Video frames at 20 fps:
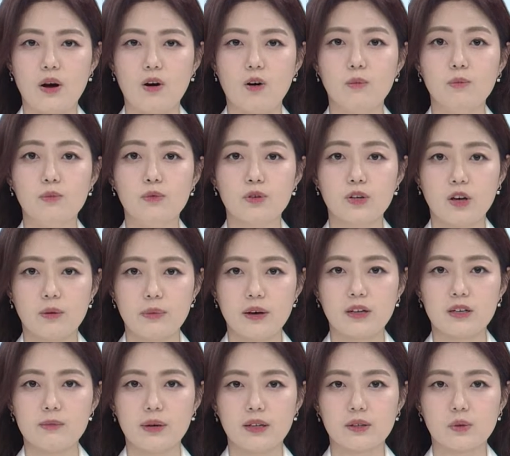업무
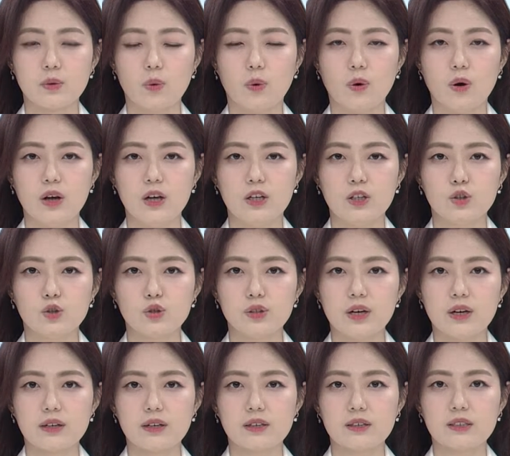협약을 맺고
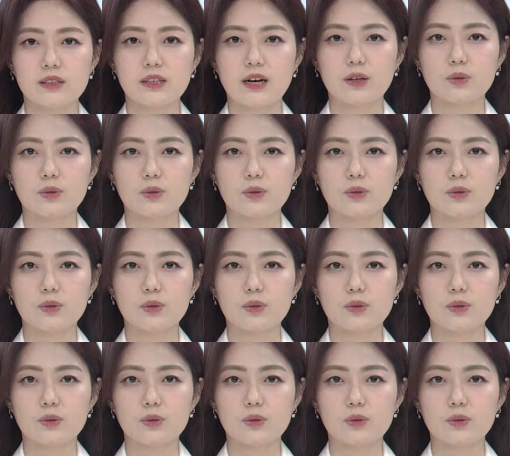취약계층